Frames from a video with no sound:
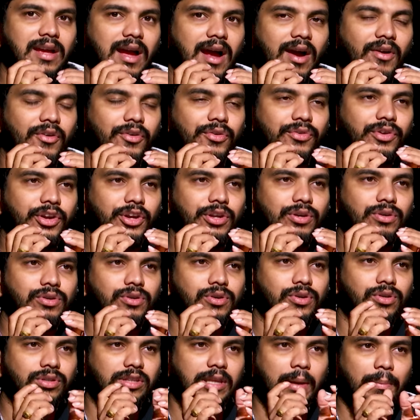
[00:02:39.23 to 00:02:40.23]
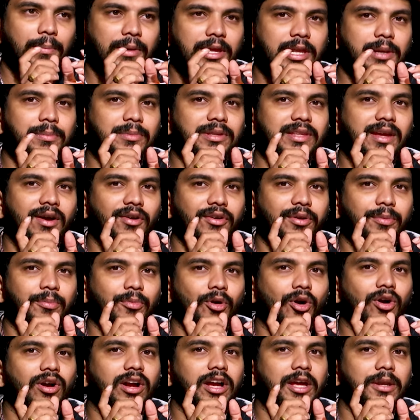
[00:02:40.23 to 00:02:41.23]
ఆవిడ వీడియో తమ్నేల్ మీద ఆవిడ
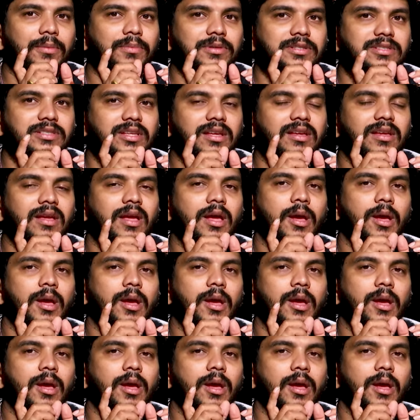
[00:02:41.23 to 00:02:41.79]
మొహం కనిపిస్తే